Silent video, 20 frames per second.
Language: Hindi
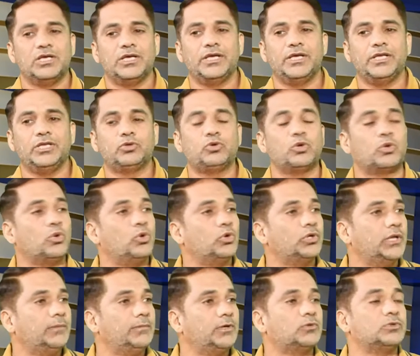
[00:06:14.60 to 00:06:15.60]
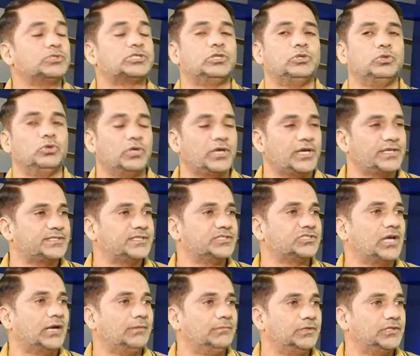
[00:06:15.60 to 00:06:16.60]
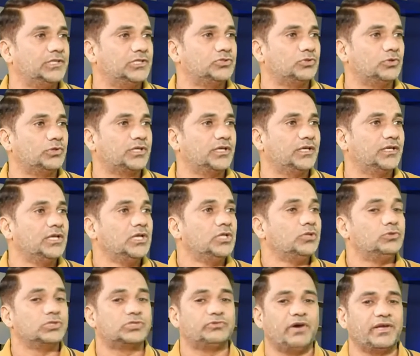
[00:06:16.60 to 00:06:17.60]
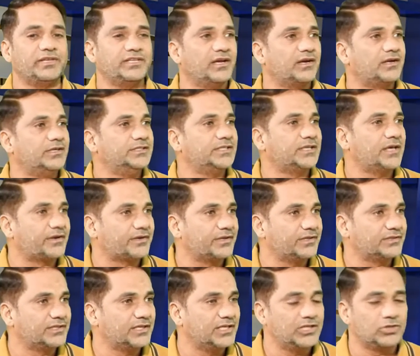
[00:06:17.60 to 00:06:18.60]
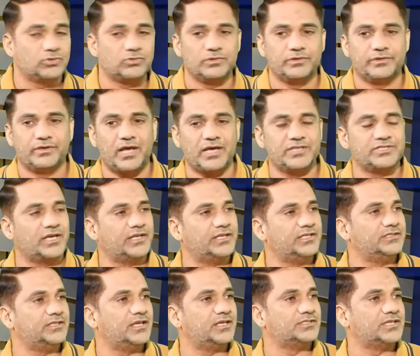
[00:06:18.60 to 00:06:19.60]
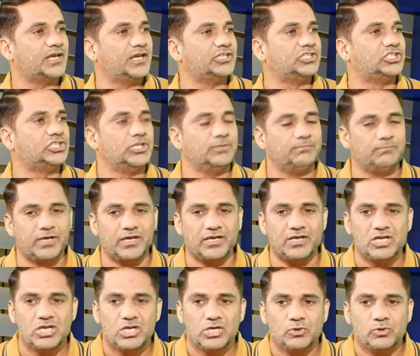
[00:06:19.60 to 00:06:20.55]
इनको रोकने में कुछ लोग ऐसे शामिल थे जो कि दुश्वारियाँ खड़ी कर रहे थे इनको ना जाने दिया जाए टीम में